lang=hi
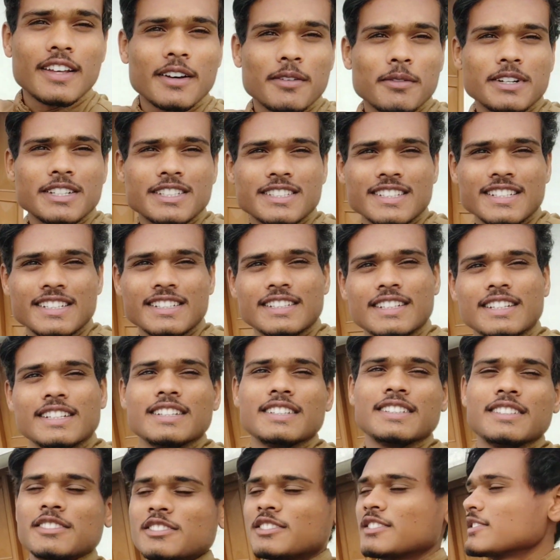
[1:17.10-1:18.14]
था बस ऐसे ही
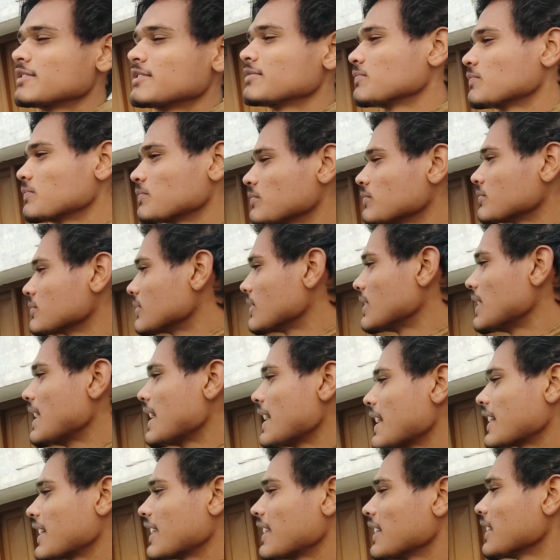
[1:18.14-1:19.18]

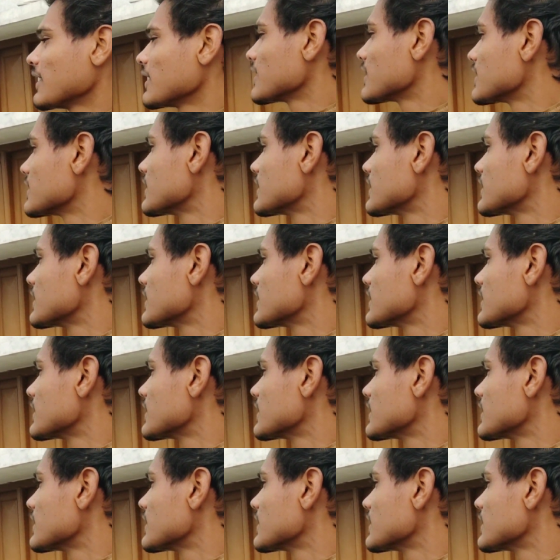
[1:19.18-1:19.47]
देखने